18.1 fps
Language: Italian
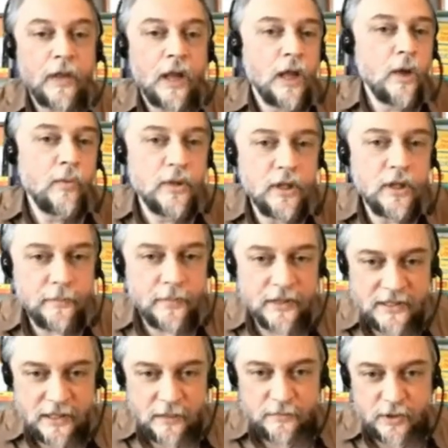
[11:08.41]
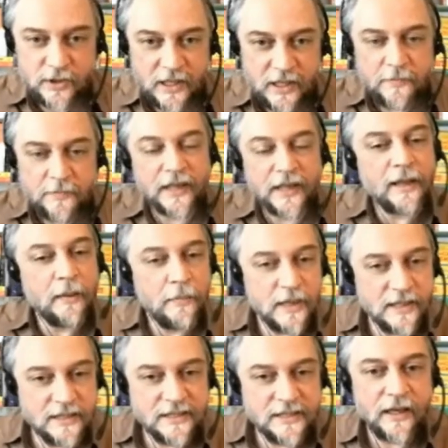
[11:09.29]
quindi per esempio sempre ad
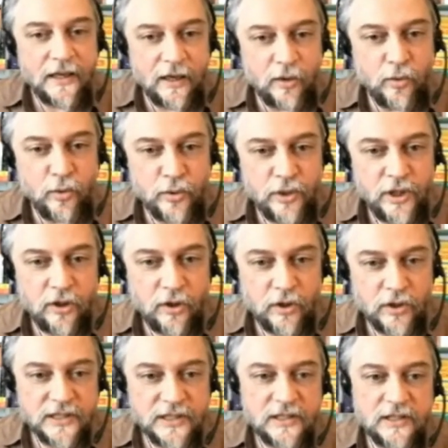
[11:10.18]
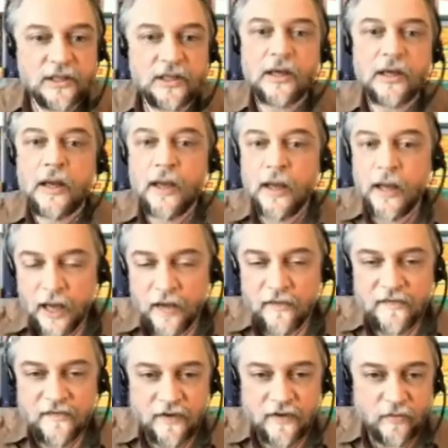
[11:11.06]
abbassare alcuni costi a
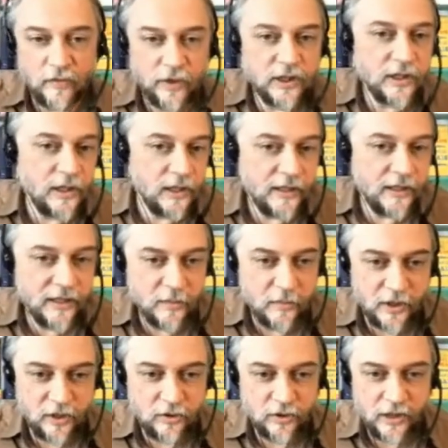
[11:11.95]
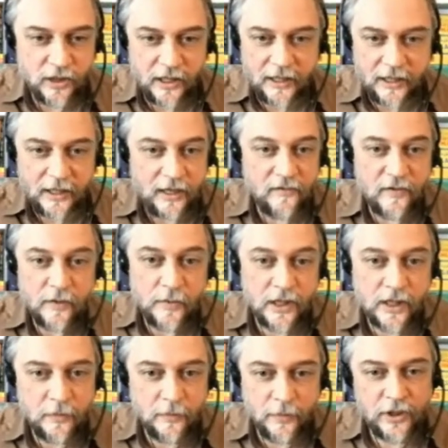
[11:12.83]
favore dell'incremento dei ricavi,
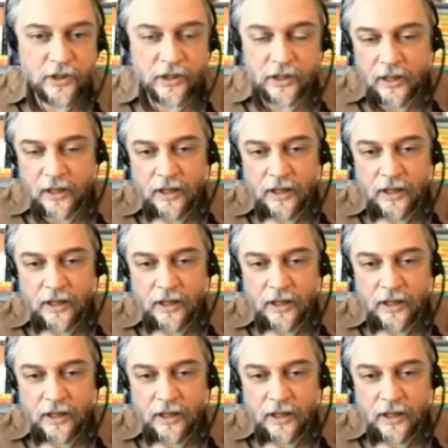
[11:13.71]
perché poi